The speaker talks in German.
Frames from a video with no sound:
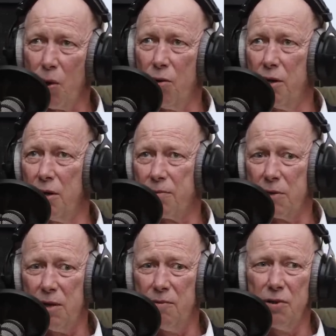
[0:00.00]
und habe
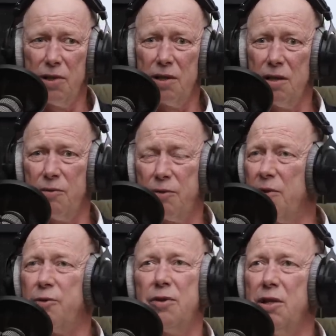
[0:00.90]
dann wie, je, wie
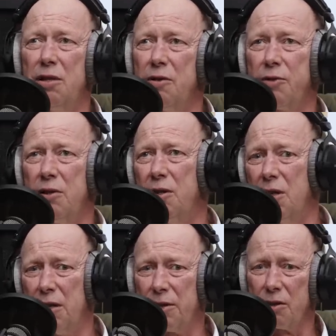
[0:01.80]
viele, viele
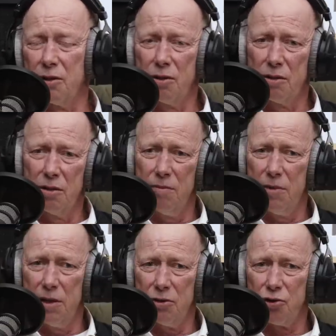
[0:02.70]
andere junge
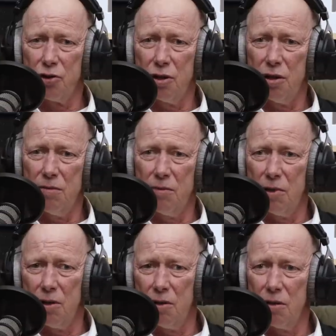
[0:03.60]
Menschen eben
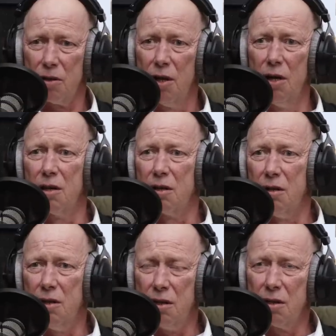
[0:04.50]
auch
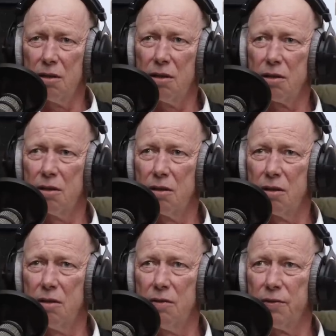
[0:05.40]
gelegentlich
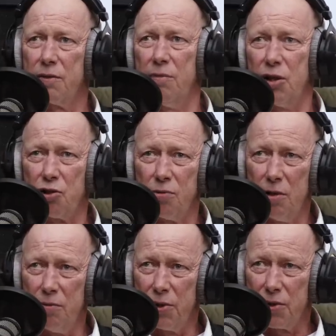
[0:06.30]
gekifft, manchmal
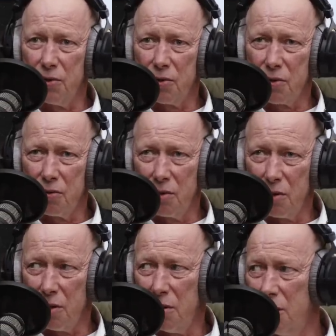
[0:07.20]
ein bisschen zu
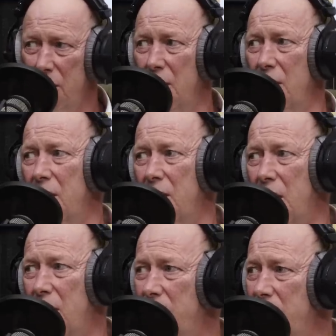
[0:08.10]
doll
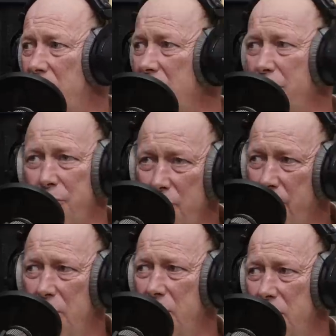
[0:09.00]
aber so
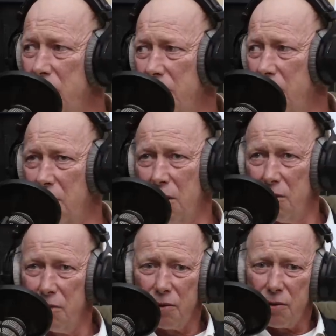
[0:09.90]
völlig normal.
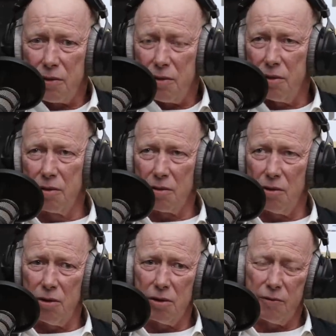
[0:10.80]
Dieses, diese
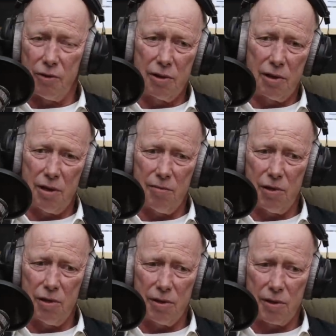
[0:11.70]
Leute von
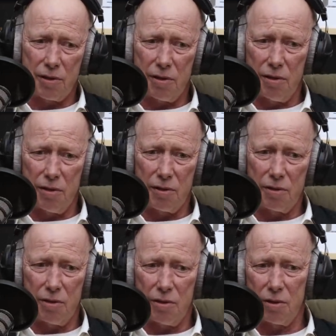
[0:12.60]
damals äh,
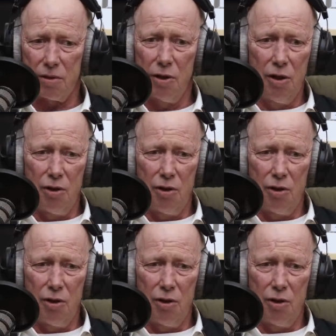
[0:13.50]
sind heute